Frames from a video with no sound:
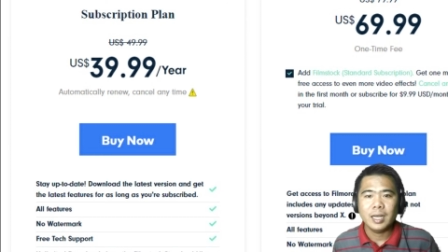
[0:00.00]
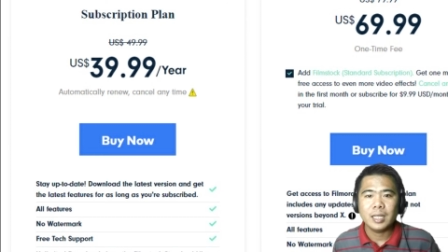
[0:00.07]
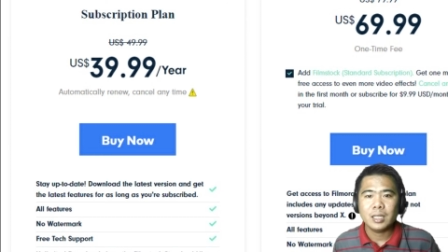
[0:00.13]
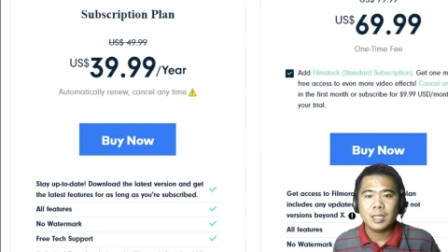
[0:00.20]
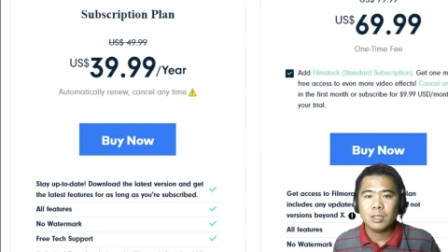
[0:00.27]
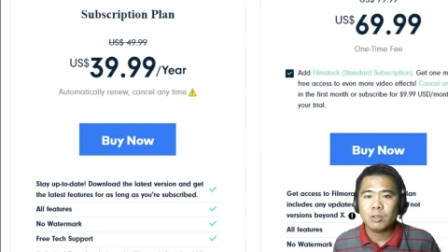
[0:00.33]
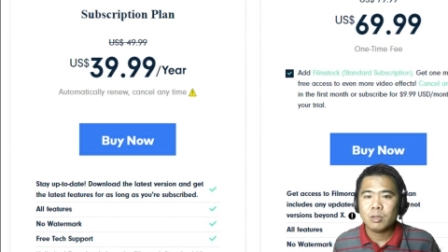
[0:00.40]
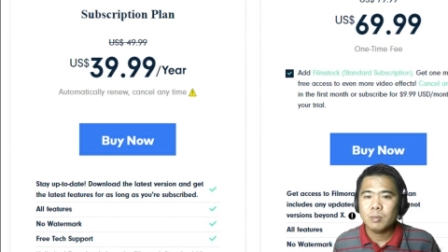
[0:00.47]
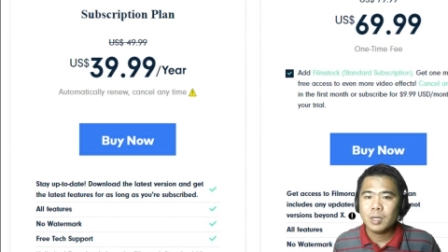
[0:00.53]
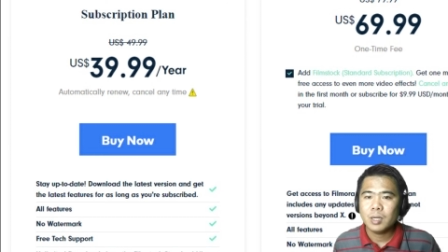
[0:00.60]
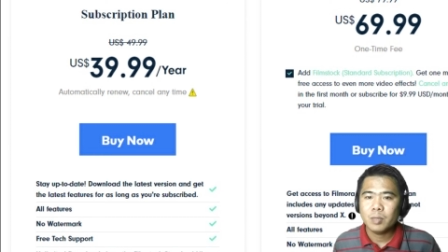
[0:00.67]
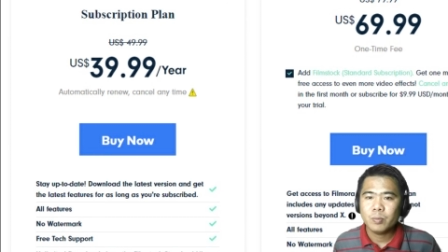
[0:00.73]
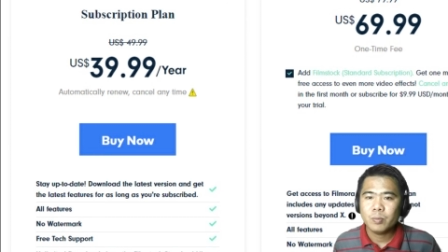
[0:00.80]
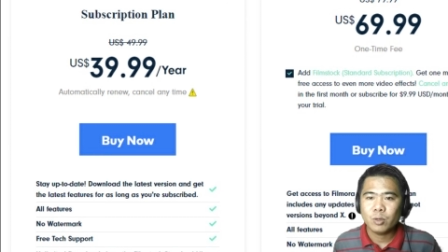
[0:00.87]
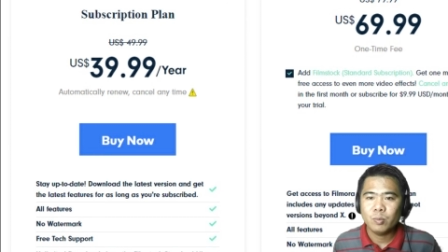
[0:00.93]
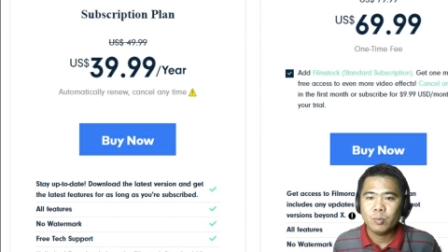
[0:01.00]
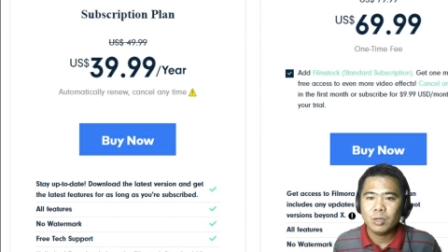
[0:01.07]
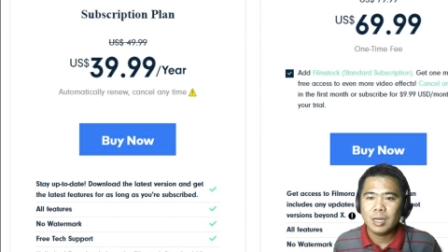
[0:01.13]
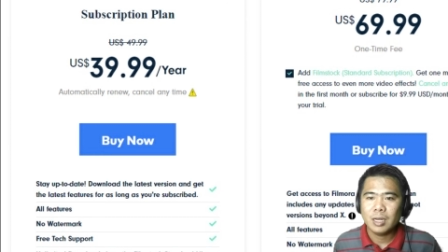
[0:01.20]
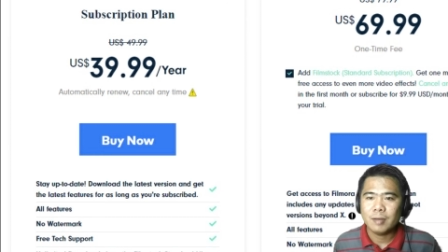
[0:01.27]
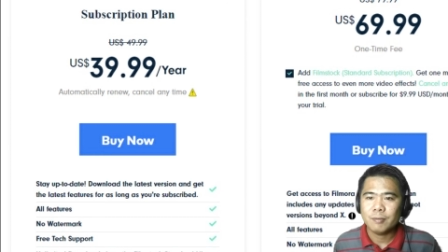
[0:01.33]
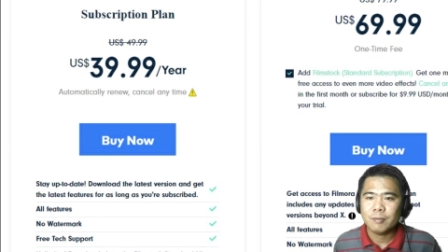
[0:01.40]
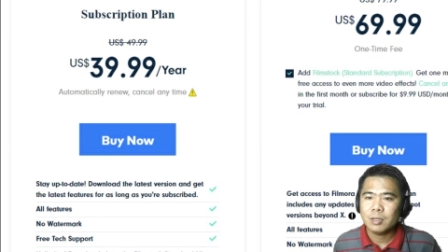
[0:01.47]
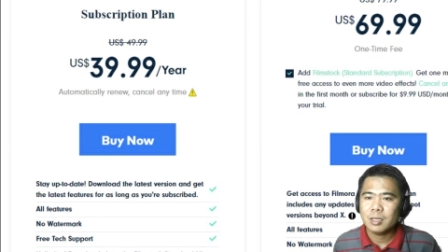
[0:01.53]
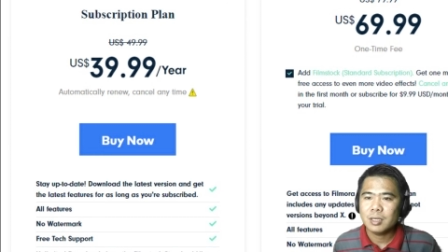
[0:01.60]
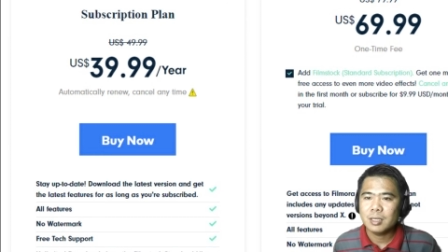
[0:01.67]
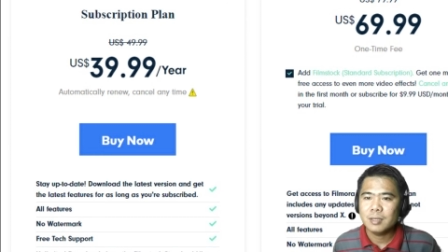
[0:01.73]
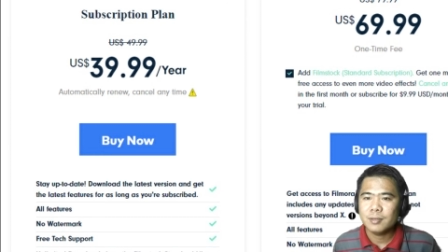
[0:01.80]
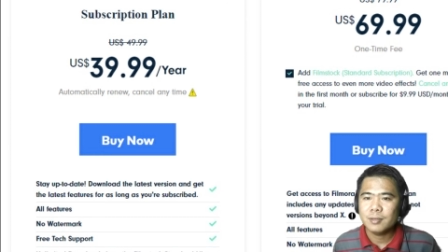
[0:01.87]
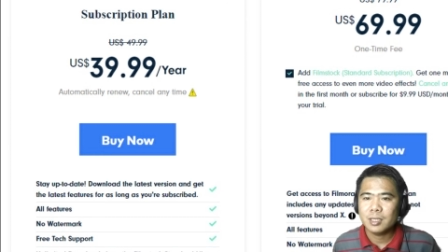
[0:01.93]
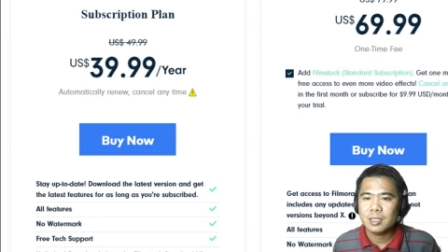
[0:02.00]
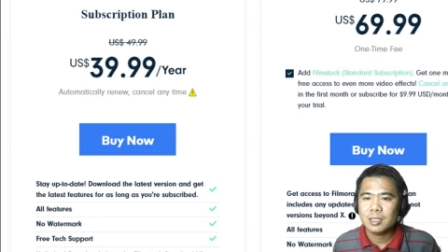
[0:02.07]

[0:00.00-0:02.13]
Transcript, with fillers: At ito ang mga promo nila for the different